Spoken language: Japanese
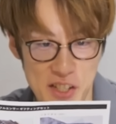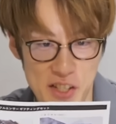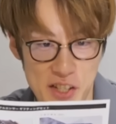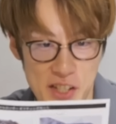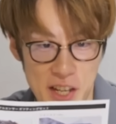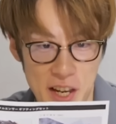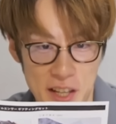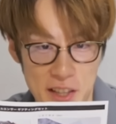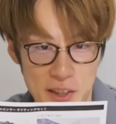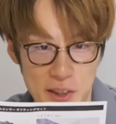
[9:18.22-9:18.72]

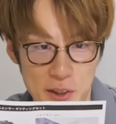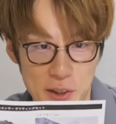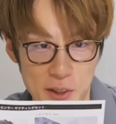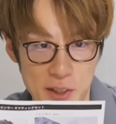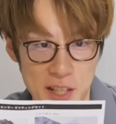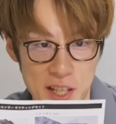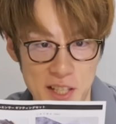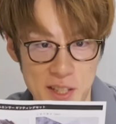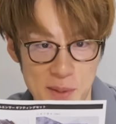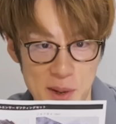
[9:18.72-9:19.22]
ちゃん
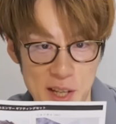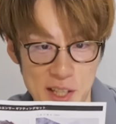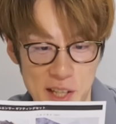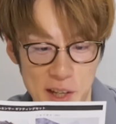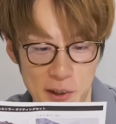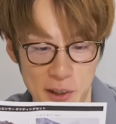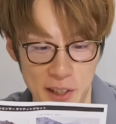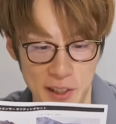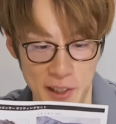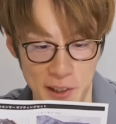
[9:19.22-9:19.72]
と説明し
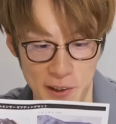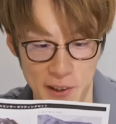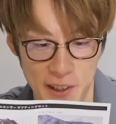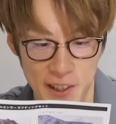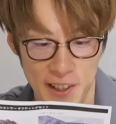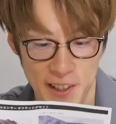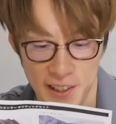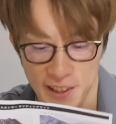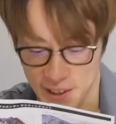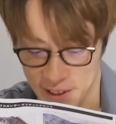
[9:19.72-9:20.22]
てくれてる。
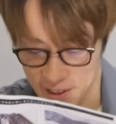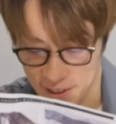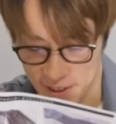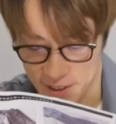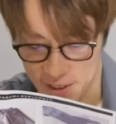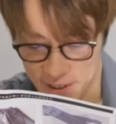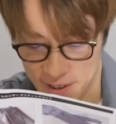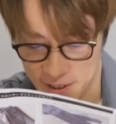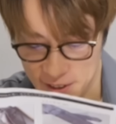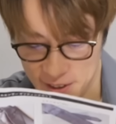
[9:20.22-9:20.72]

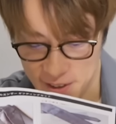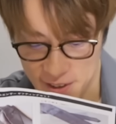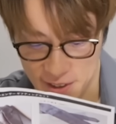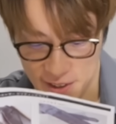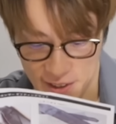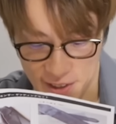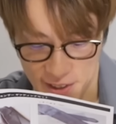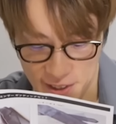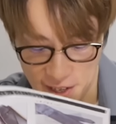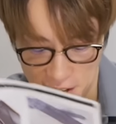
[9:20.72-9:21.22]

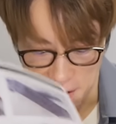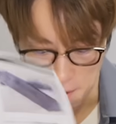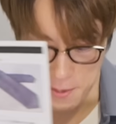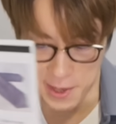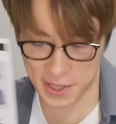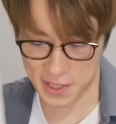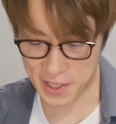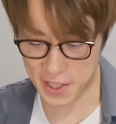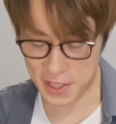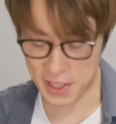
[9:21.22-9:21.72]
あ、
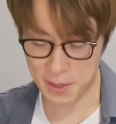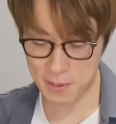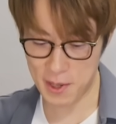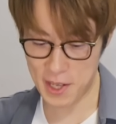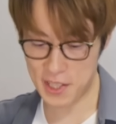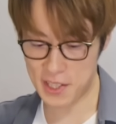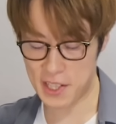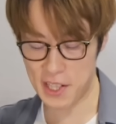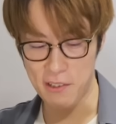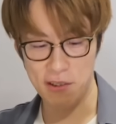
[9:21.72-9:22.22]
まあ説
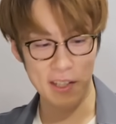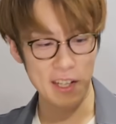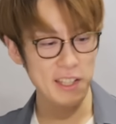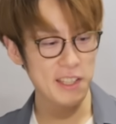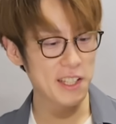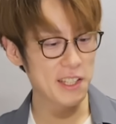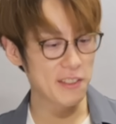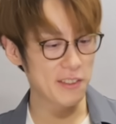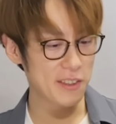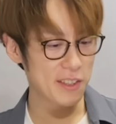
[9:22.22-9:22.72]
明してくれ
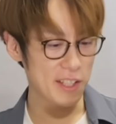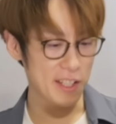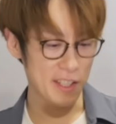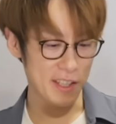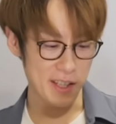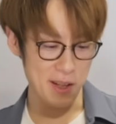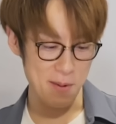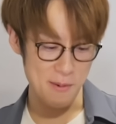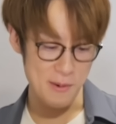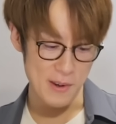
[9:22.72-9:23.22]
てるって
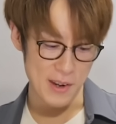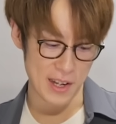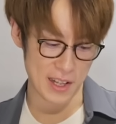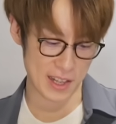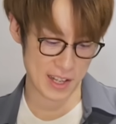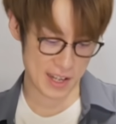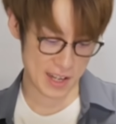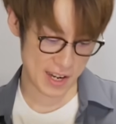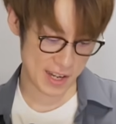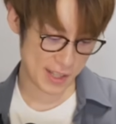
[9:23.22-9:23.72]
言ってもあ
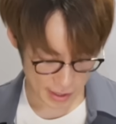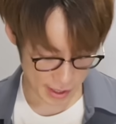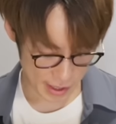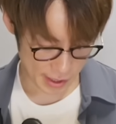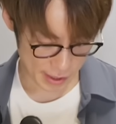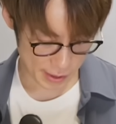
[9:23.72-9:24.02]
れだな、なん